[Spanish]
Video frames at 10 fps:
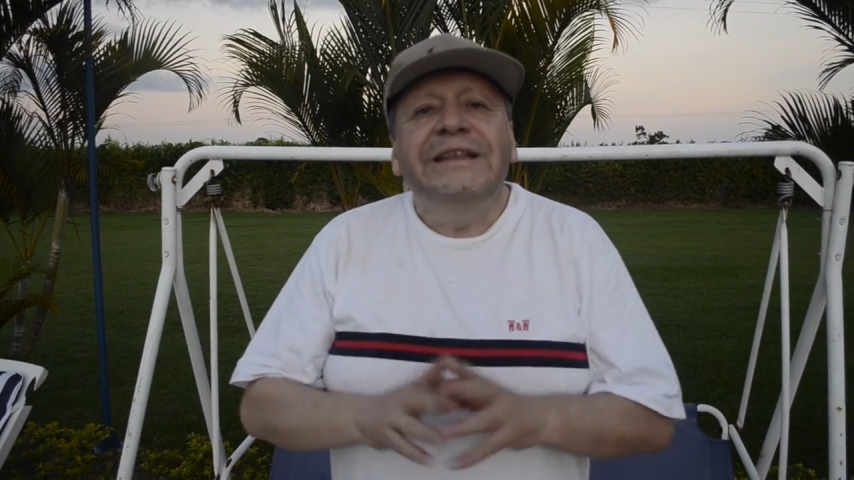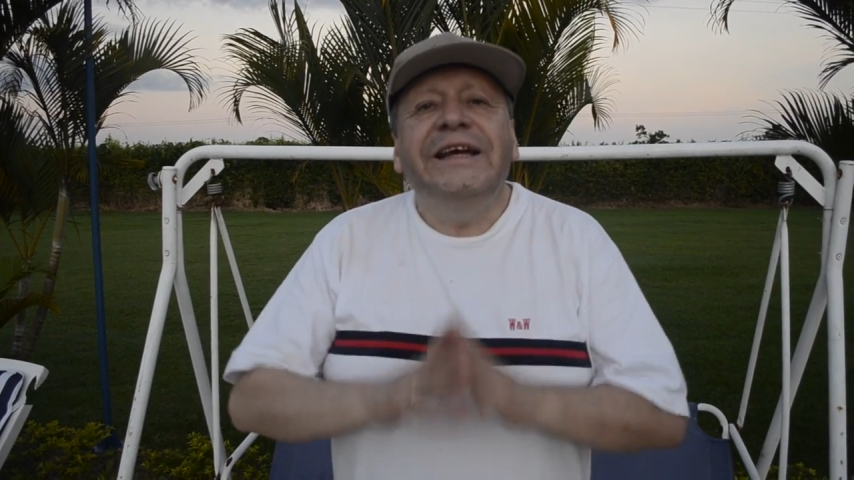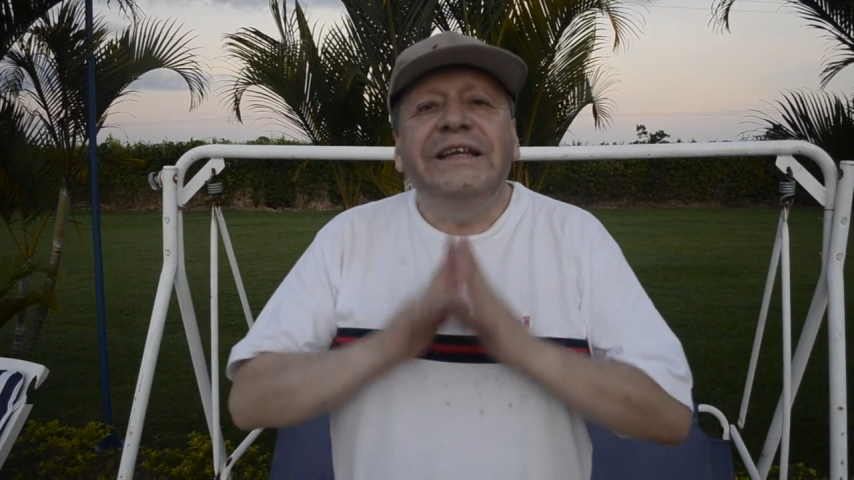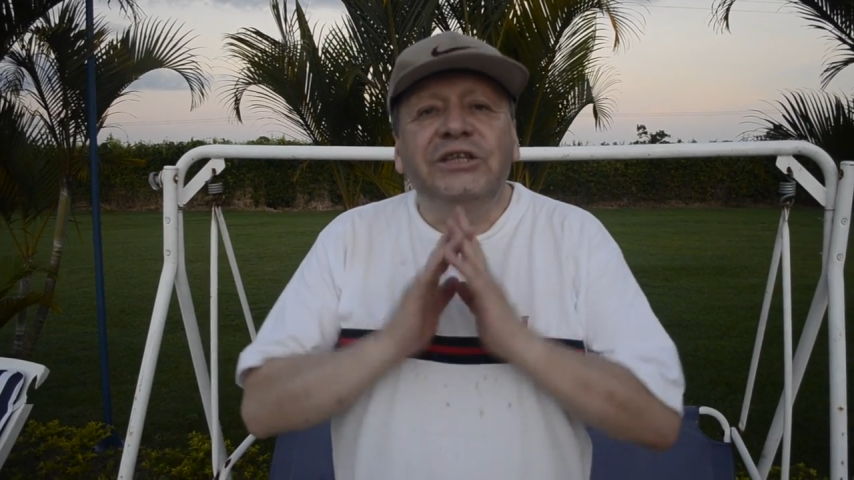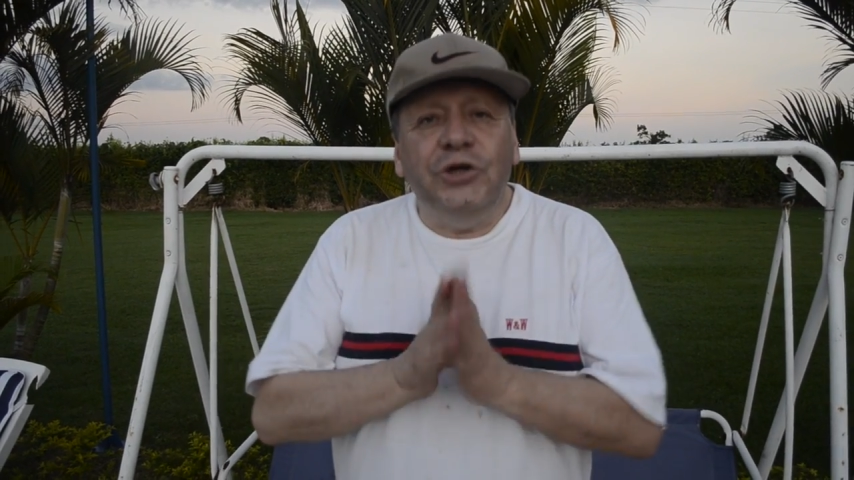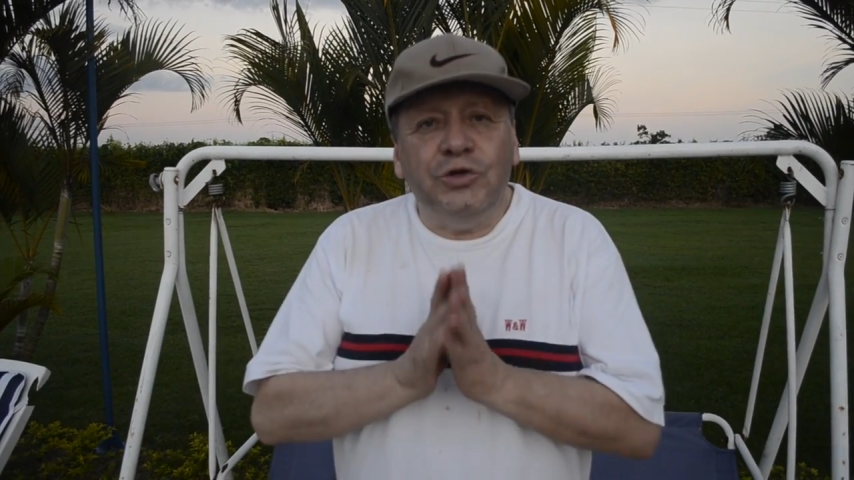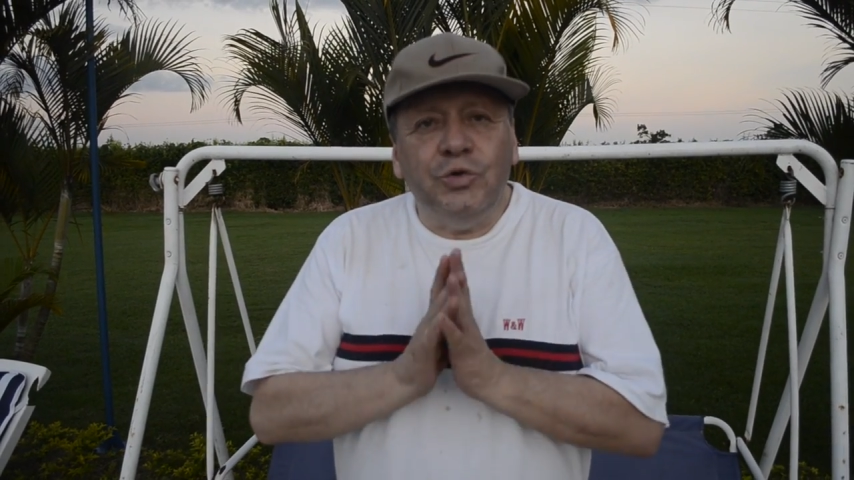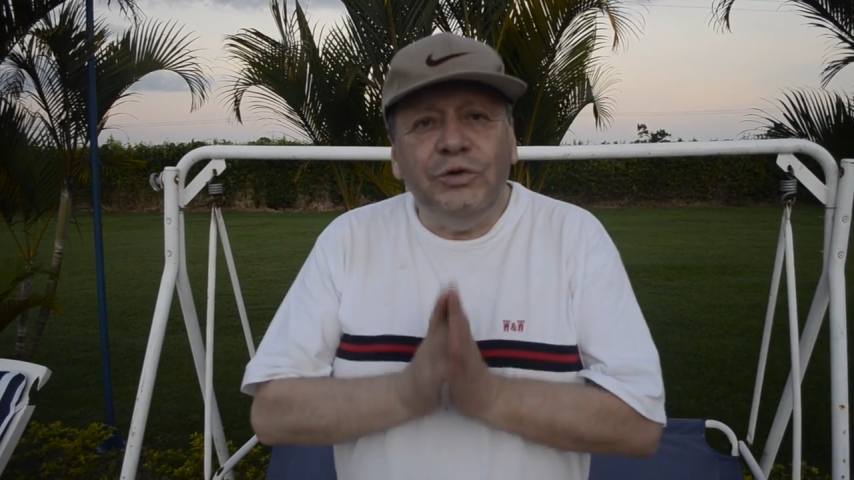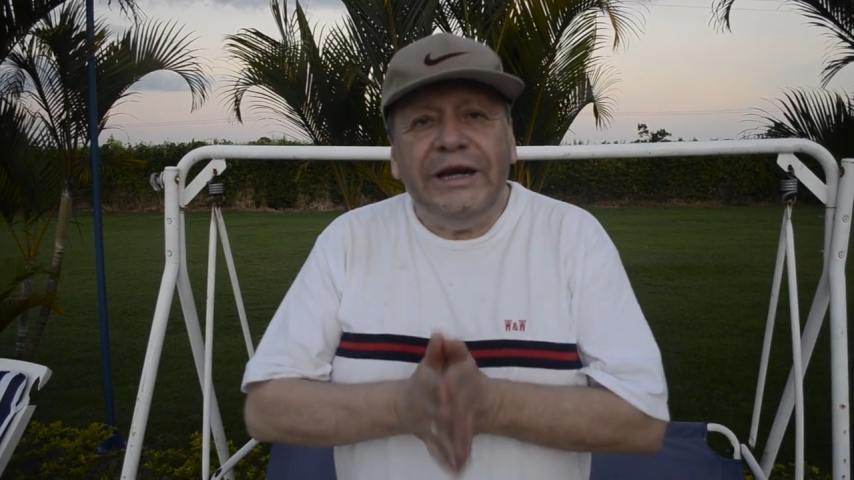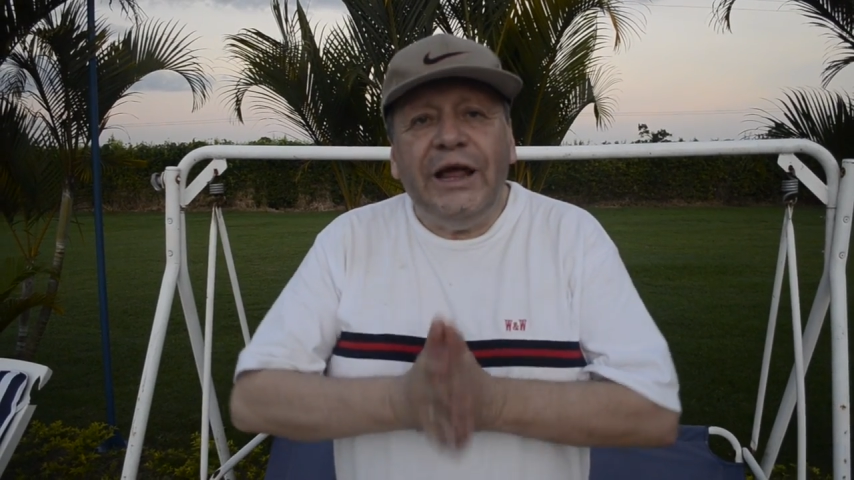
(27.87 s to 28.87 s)
delicioso,
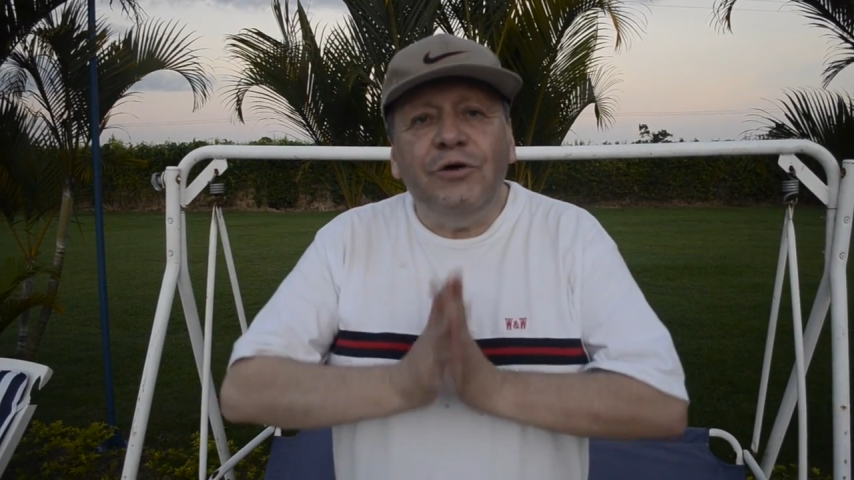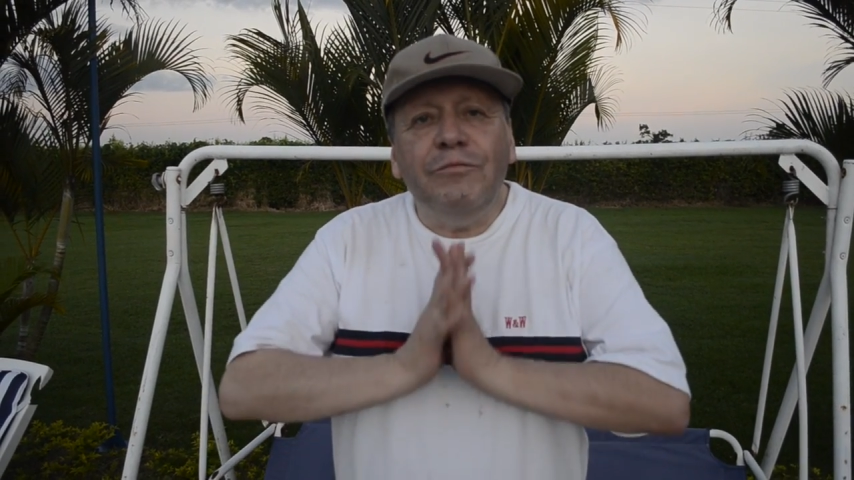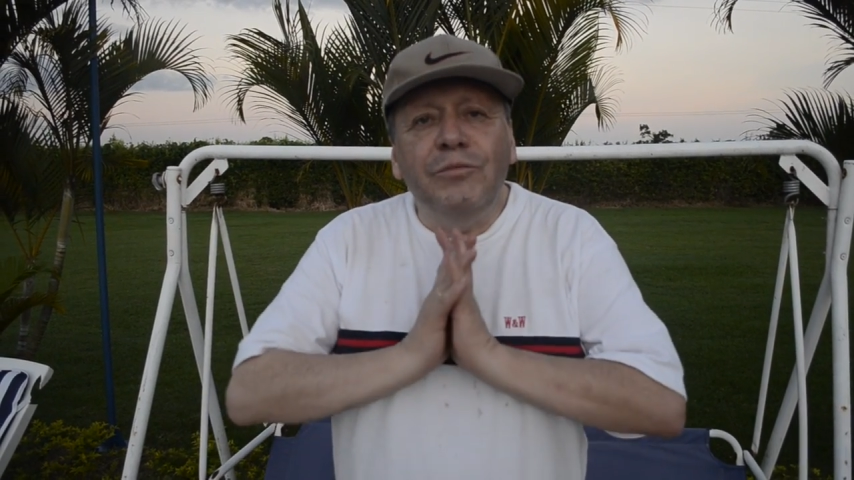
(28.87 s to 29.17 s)
un helado